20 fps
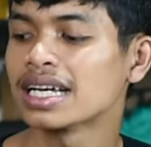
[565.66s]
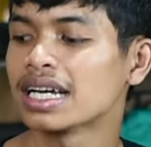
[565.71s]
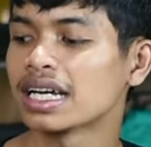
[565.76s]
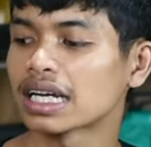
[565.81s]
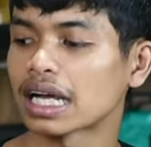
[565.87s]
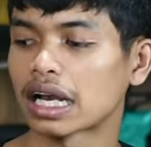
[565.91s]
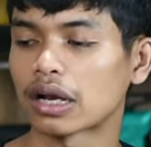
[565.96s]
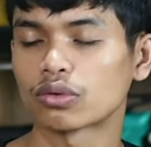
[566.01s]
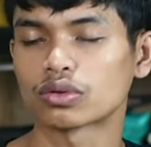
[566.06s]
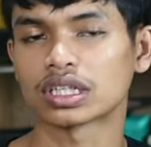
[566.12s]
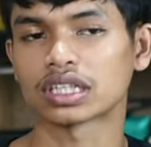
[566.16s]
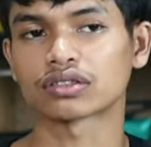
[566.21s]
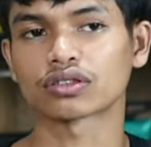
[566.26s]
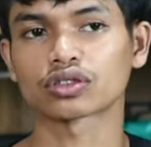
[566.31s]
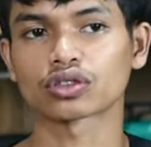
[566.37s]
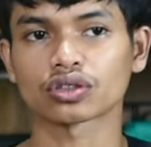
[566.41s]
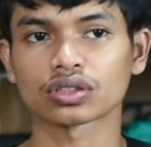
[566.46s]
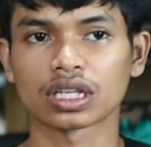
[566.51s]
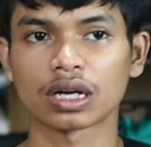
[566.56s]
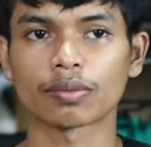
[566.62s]
kalau udah
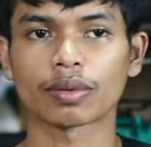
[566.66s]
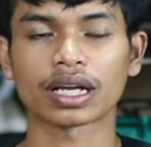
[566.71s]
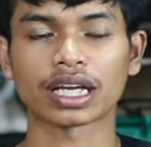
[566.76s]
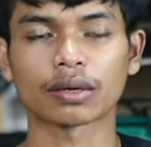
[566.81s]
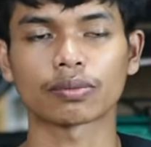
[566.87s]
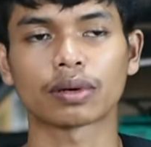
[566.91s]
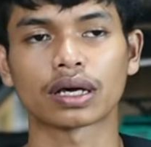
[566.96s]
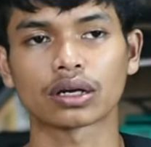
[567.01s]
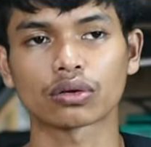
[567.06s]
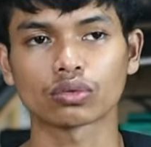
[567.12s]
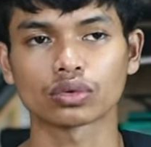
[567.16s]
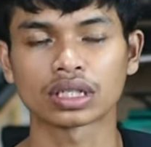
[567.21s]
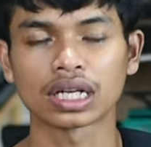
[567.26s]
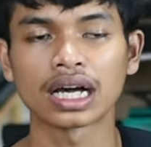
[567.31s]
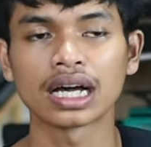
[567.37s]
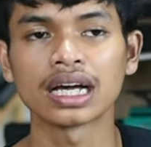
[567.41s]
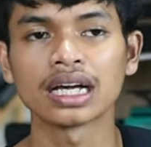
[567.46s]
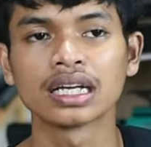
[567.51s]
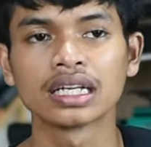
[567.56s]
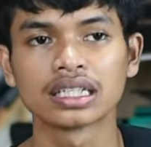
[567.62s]
cocoknya pakai barakuda
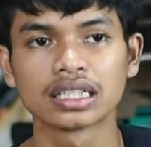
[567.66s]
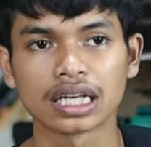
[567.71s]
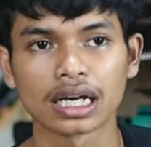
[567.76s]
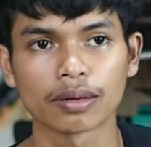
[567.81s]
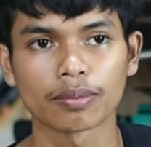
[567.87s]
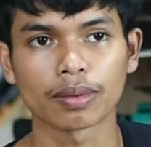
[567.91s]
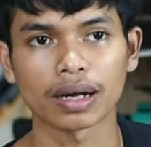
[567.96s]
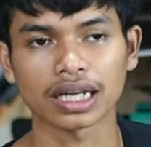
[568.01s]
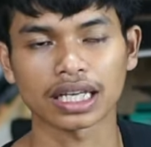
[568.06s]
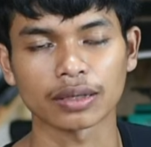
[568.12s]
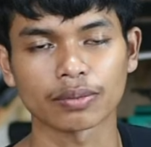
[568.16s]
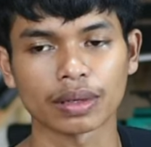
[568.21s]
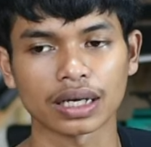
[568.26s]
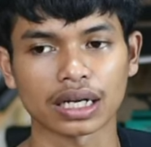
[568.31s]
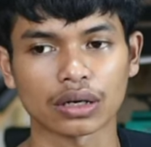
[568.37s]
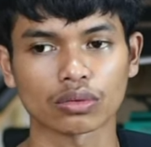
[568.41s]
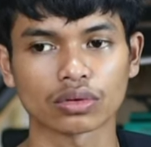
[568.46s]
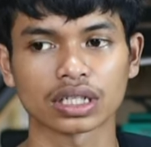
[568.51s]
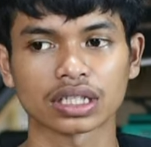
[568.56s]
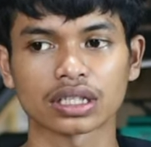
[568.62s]
ya pakai
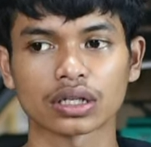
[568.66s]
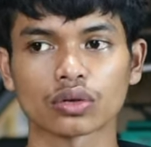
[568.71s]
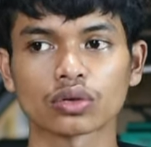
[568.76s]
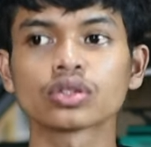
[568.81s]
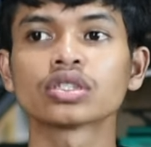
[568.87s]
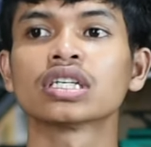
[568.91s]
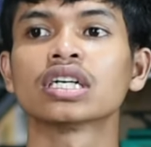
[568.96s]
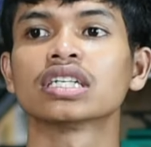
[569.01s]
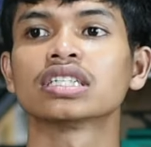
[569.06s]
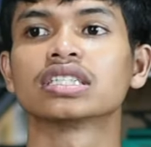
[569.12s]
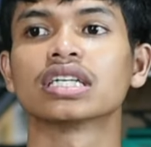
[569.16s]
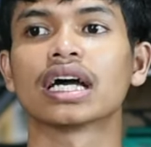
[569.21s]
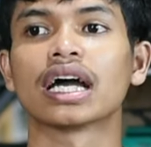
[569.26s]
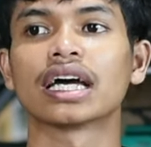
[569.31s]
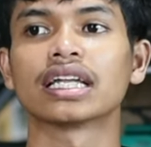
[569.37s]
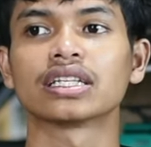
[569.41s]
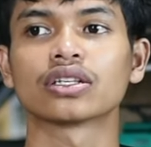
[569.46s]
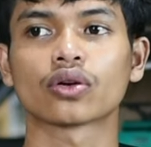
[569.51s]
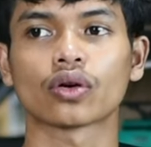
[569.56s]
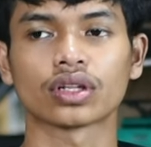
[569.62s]
barakuda terus
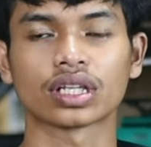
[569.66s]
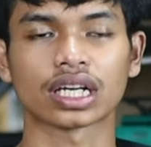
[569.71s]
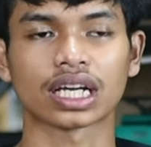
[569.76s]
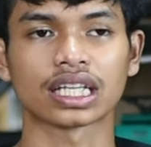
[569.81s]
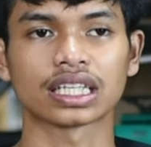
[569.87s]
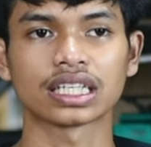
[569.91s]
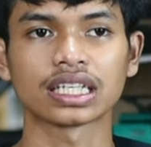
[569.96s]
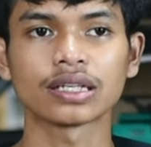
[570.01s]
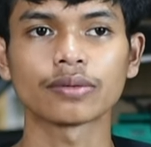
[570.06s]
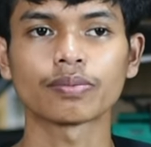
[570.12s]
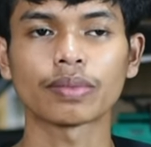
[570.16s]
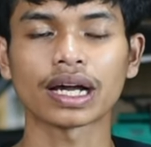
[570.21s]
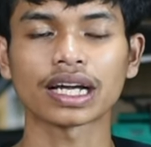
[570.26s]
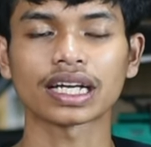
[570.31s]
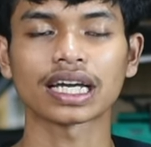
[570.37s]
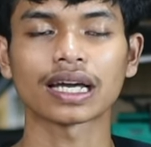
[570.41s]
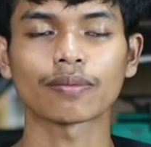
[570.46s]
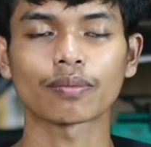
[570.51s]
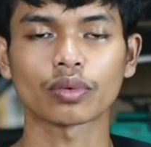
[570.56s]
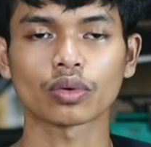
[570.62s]
jangan dikontak ganti
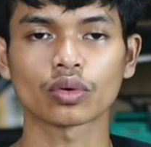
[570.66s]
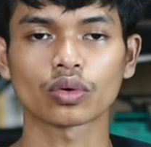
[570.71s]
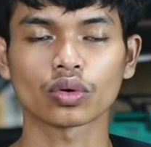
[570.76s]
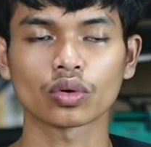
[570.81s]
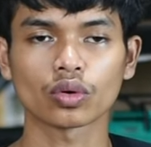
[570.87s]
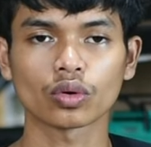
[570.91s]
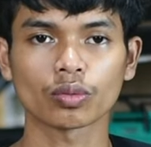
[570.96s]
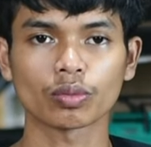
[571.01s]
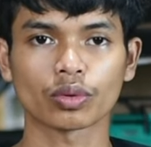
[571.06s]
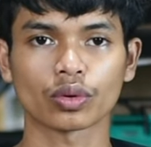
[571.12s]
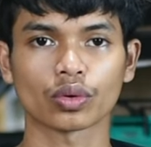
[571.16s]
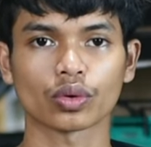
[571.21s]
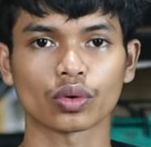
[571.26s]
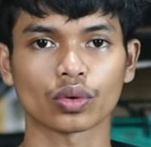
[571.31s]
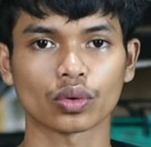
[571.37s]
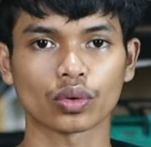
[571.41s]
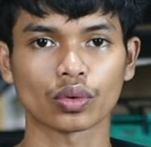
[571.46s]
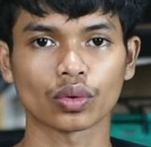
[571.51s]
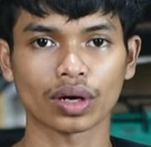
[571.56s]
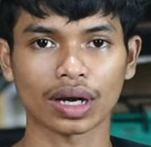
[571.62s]
pakai
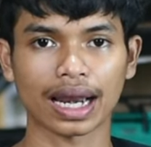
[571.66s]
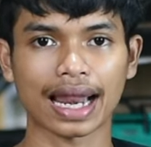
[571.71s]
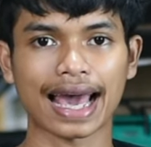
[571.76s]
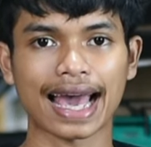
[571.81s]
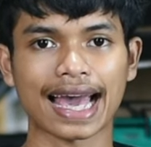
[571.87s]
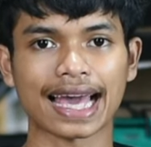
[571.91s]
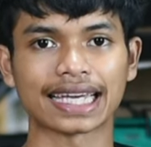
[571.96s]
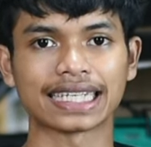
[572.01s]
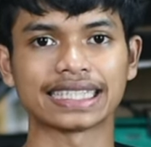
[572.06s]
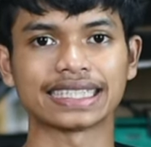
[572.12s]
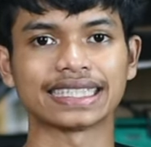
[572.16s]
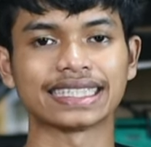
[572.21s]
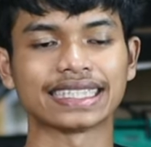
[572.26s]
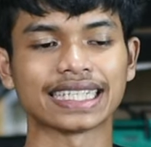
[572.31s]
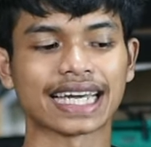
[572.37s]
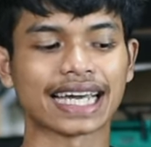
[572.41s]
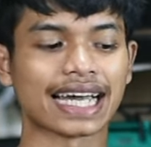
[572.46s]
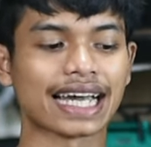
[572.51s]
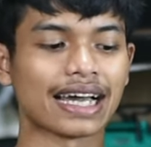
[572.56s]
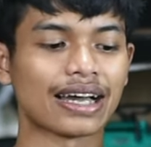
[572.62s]
peluru-peluru
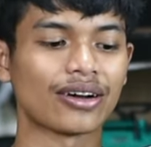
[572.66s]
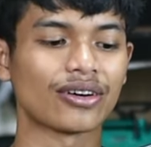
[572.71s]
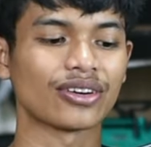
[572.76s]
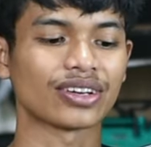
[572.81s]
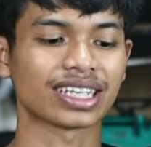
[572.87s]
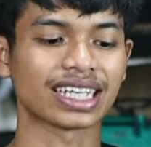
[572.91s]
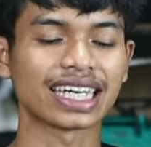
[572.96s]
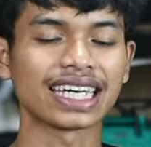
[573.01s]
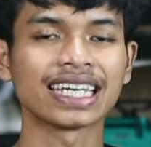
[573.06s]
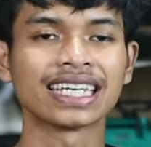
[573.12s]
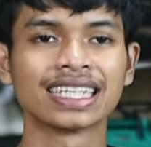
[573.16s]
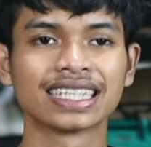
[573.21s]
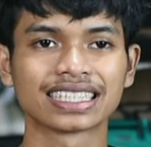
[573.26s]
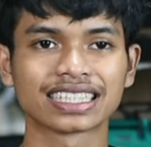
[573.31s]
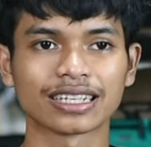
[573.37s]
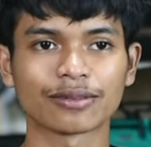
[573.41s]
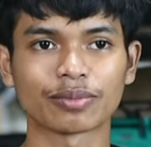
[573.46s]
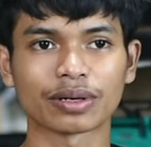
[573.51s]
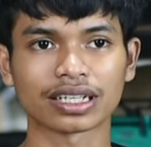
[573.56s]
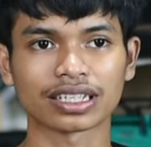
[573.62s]
lainnya oke
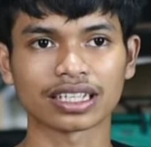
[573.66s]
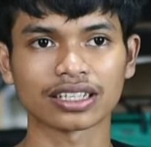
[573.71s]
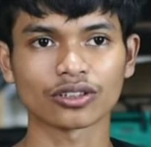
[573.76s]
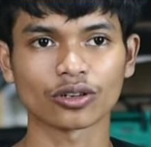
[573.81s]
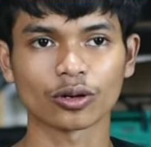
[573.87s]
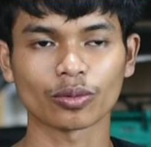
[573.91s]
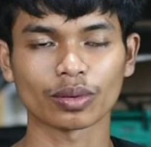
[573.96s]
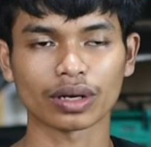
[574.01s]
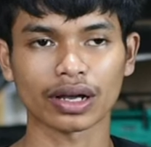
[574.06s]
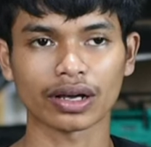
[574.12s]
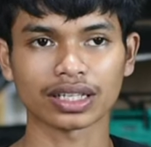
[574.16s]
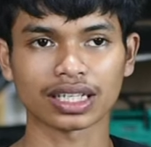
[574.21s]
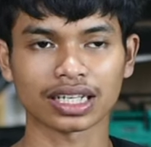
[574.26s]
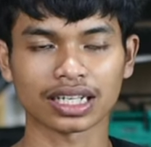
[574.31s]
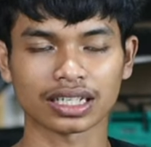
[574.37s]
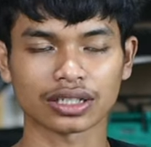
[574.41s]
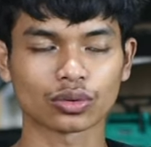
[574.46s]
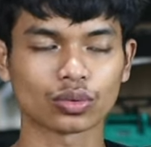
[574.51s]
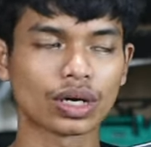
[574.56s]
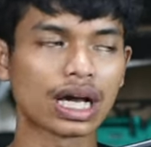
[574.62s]
seperti itu perawatan
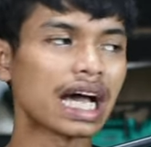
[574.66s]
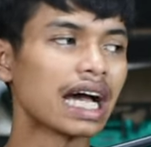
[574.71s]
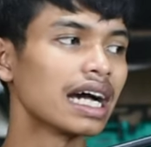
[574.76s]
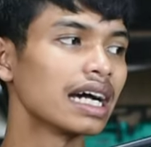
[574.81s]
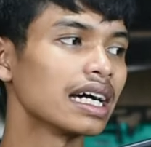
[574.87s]
kedua